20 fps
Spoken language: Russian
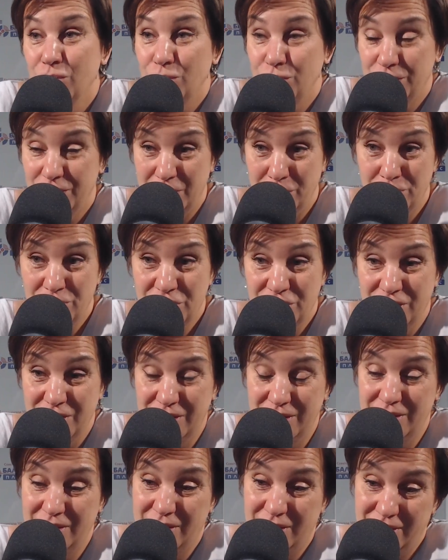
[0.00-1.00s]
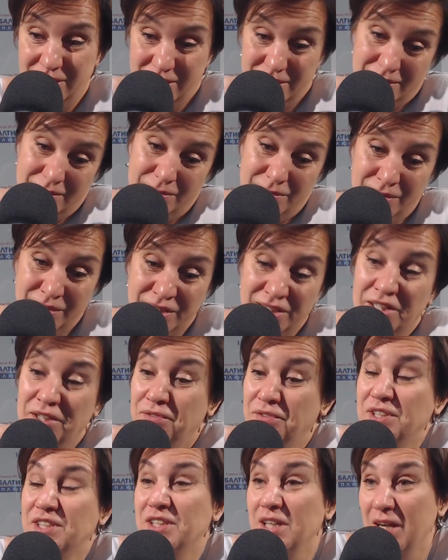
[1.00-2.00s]
То есть обычно это
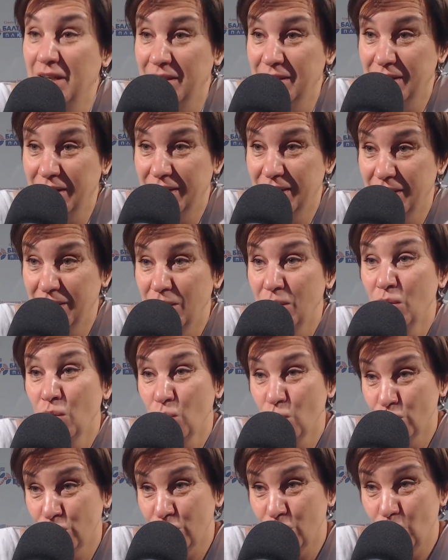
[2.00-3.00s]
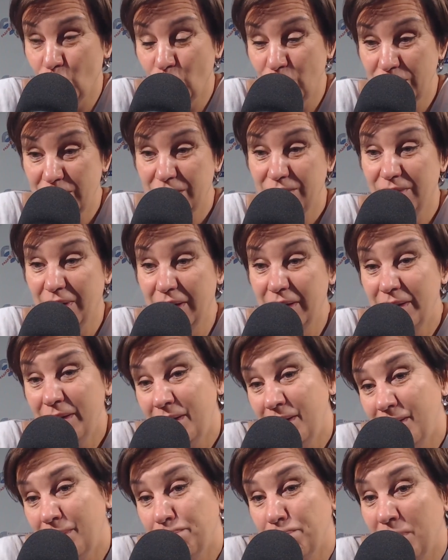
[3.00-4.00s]
неофициальное устройство, и
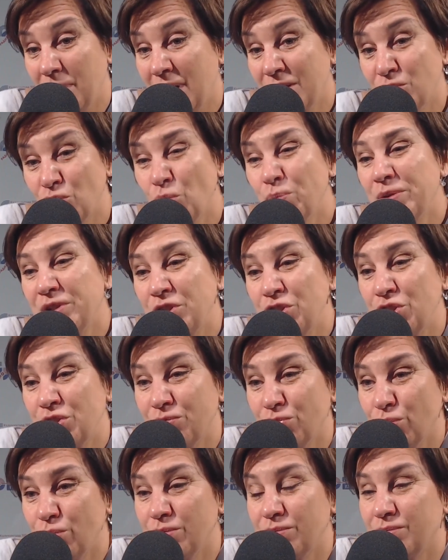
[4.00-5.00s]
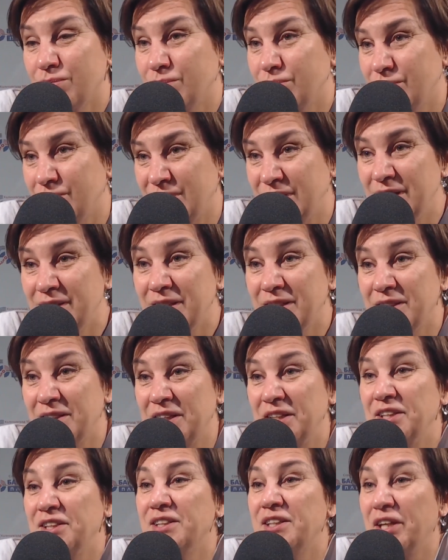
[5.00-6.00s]
особо ничего делать-то
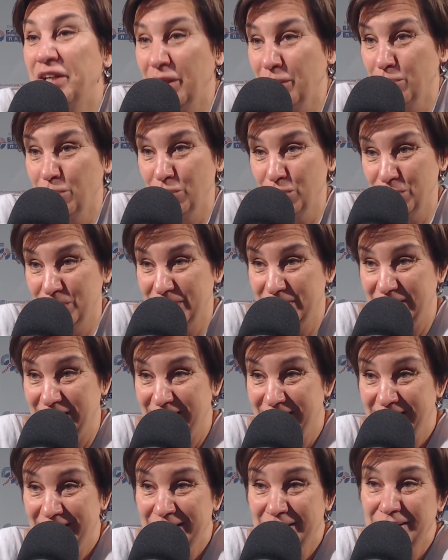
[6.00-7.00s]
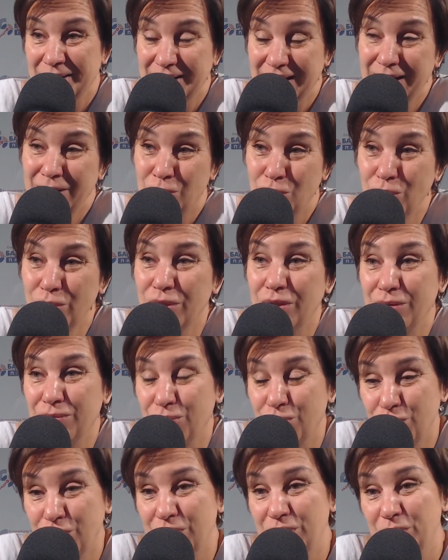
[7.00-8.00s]
и не требуется да, только
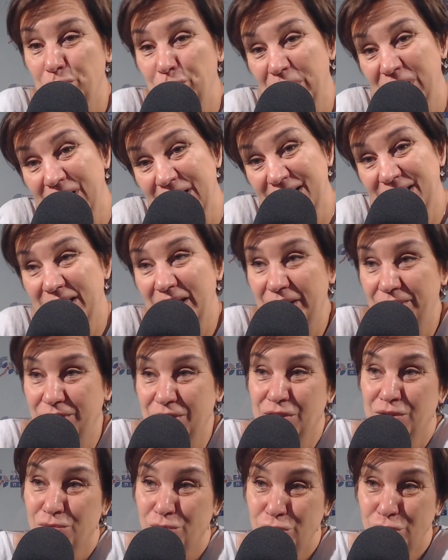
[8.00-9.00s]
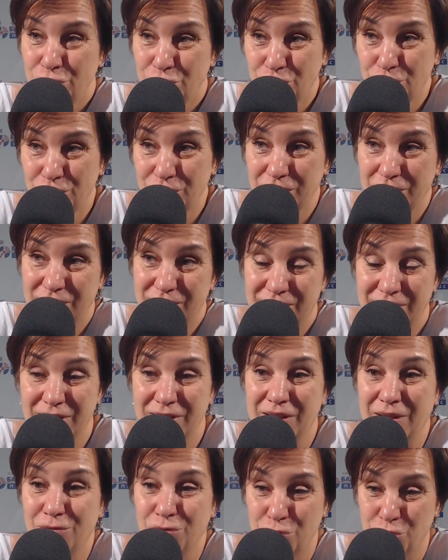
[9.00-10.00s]
вот предоставить свой счет для
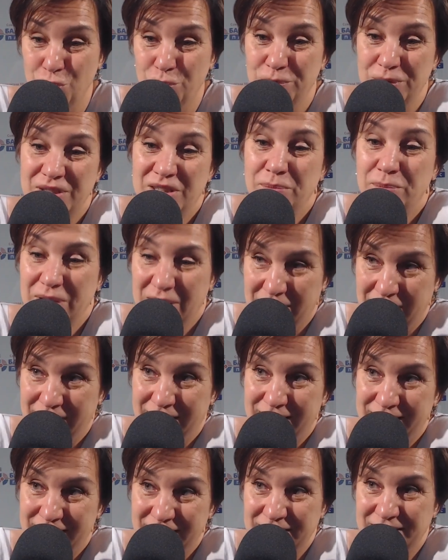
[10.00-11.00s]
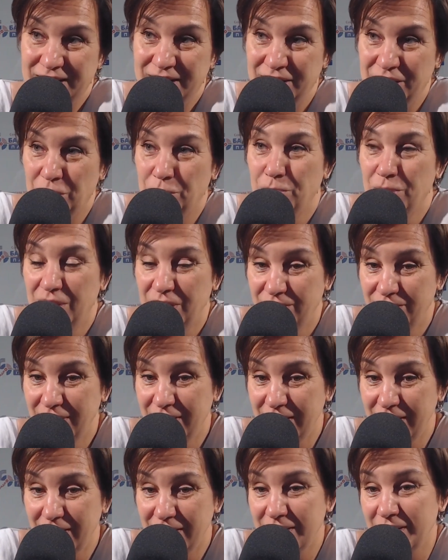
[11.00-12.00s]
того, чтобы тебе какие-то деньги
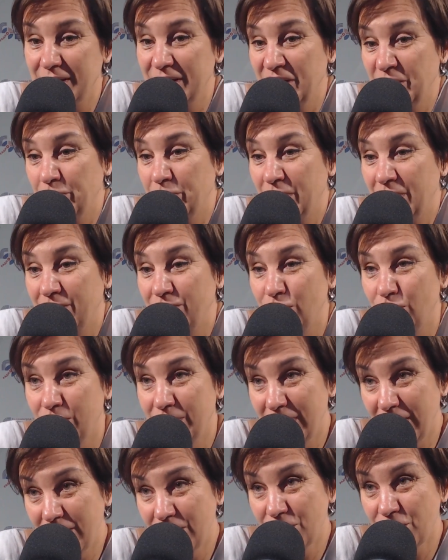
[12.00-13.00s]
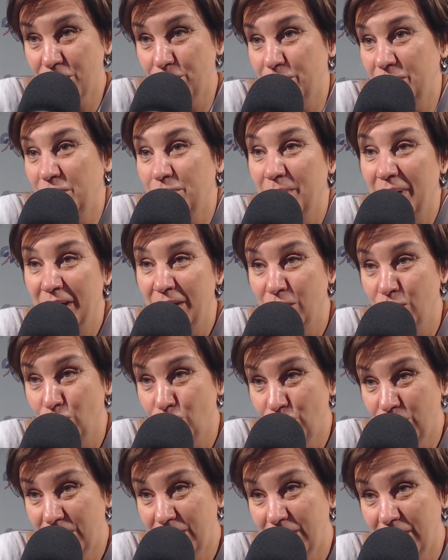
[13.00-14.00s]
перевели, ты их перевел дальше, минимальные
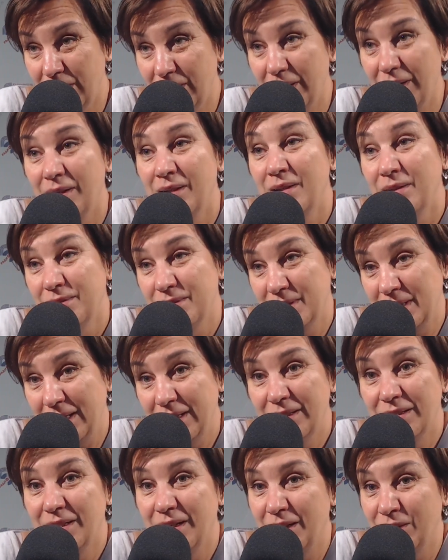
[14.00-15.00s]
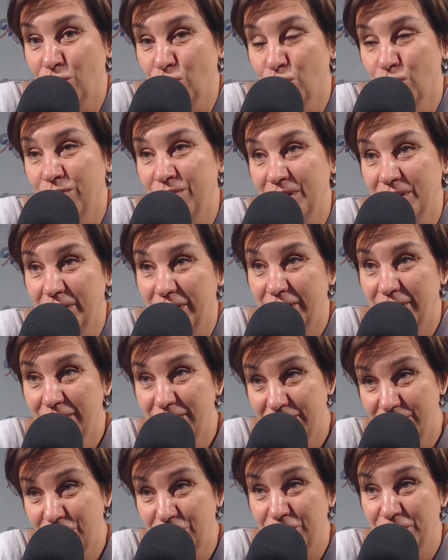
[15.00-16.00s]
усилия, за это 1, 2,
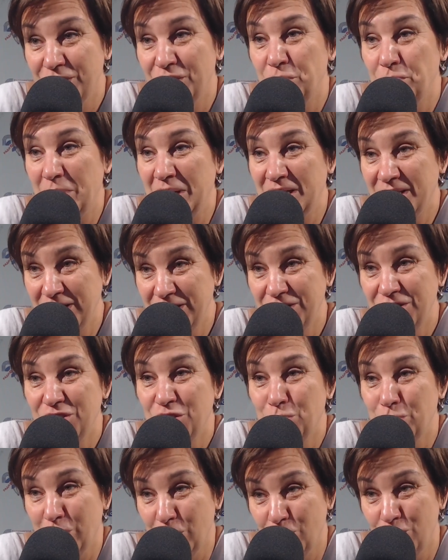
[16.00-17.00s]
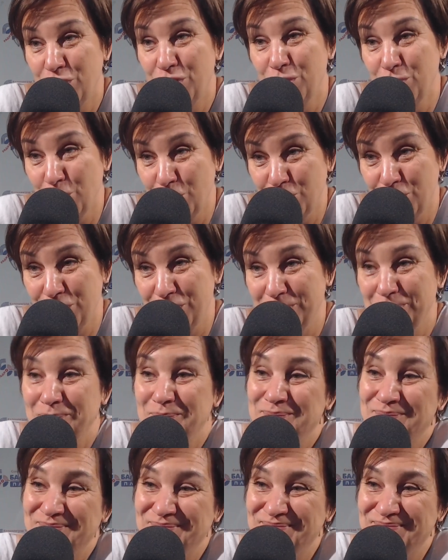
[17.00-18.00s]
3, 4, 5 тысяч получить можно.